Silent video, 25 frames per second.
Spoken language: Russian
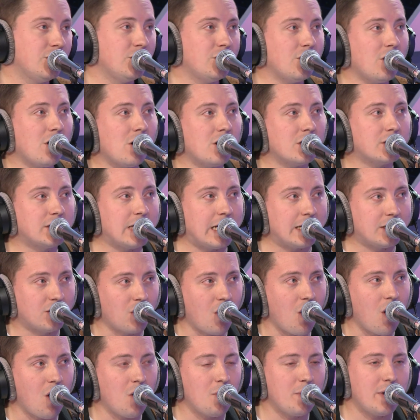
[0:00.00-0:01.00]
Но
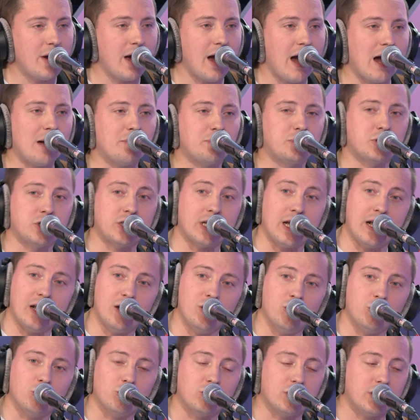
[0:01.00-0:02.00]
зато мы
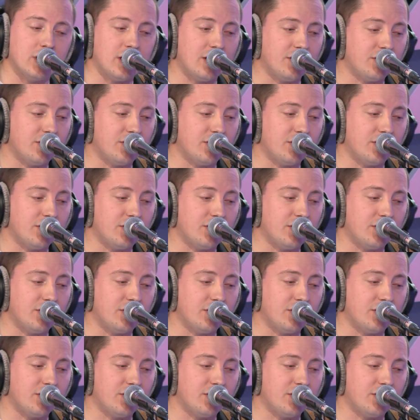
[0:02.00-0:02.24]
абсолютно